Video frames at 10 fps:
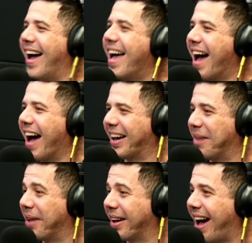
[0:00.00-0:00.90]
a
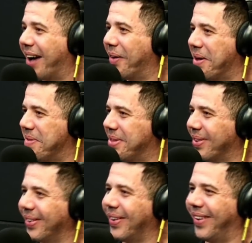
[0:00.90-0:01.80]
cabra cagou e
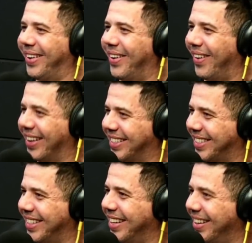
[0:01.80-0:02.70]
mijou no gordox.
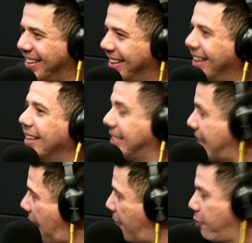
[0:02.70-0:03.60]
Acontece, acontece. Sério?
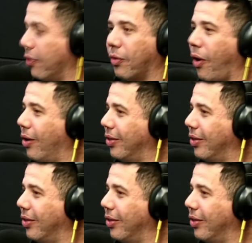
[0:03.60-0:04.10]
Sério, ficou no colo